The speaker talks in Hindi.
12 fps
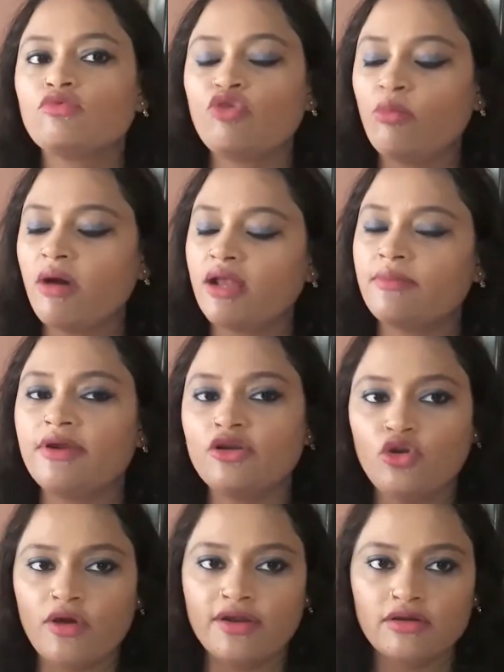वो बार बार
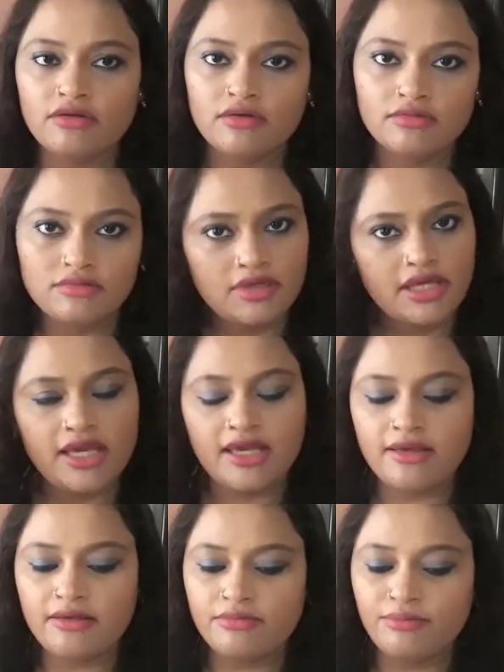ड्रायर के
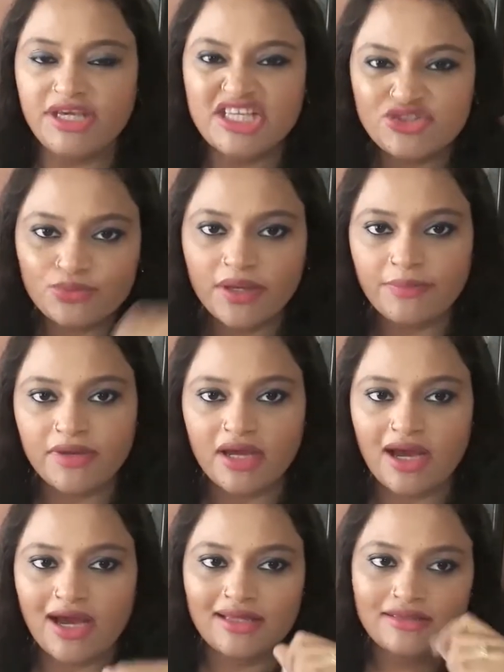बीच में अपना
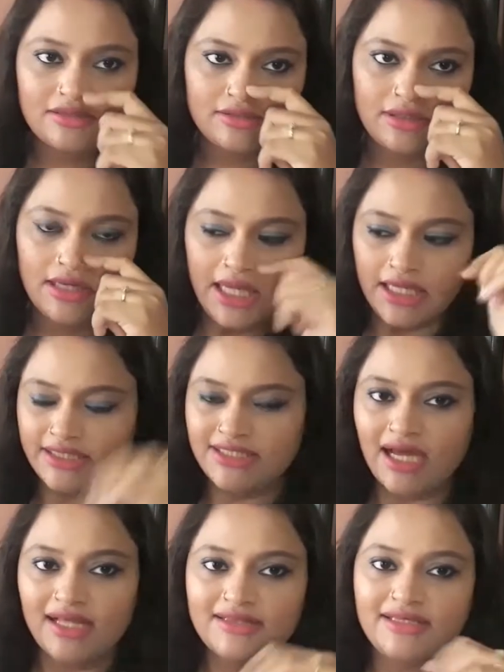हाथ
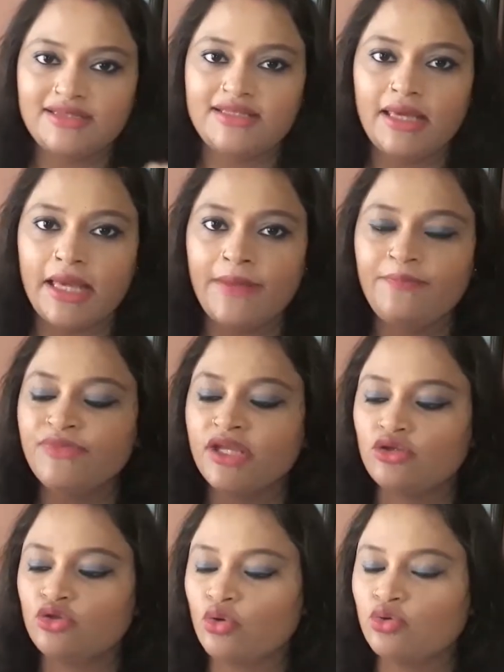डाल देती है
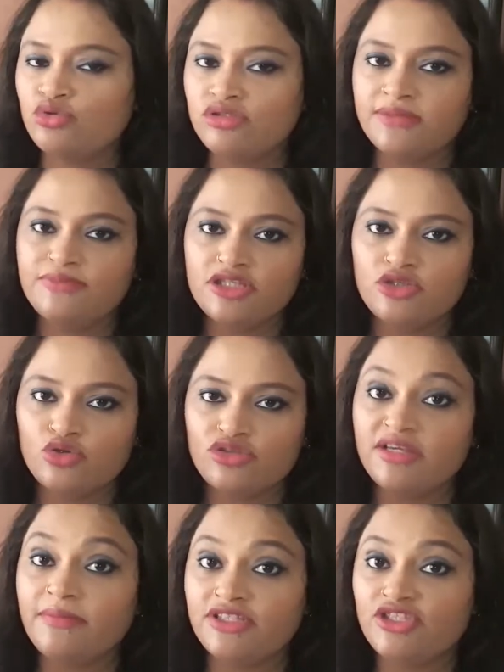तो उस सब चीज़ों
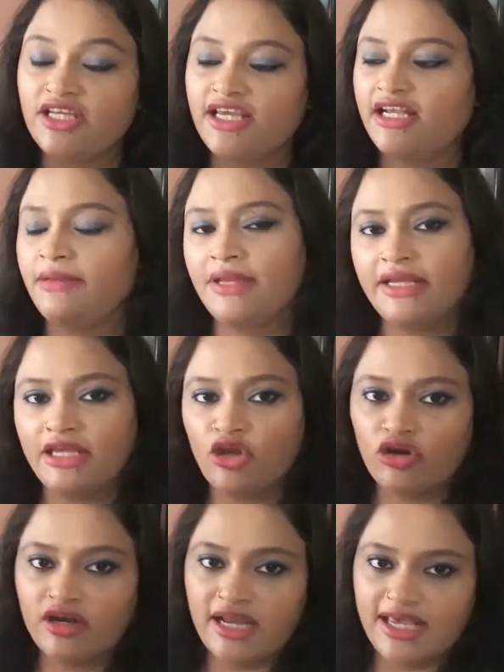से बचने के लिए मैंने ये
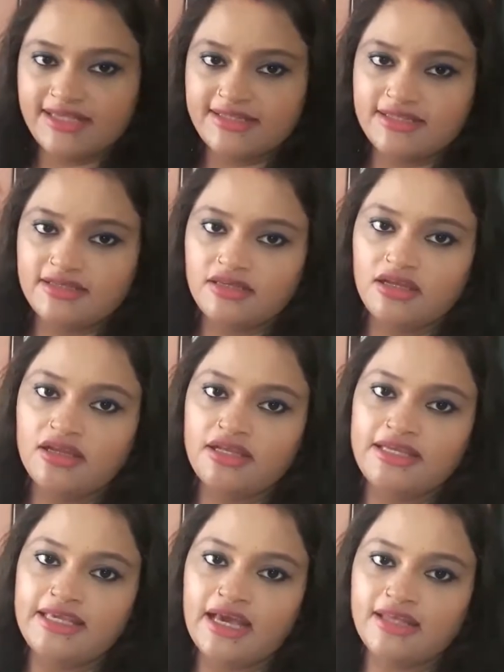ऑर्गेनाइज़र
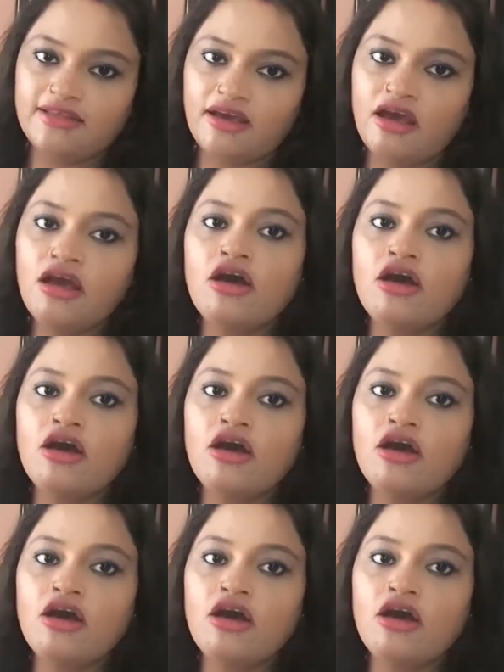लिया था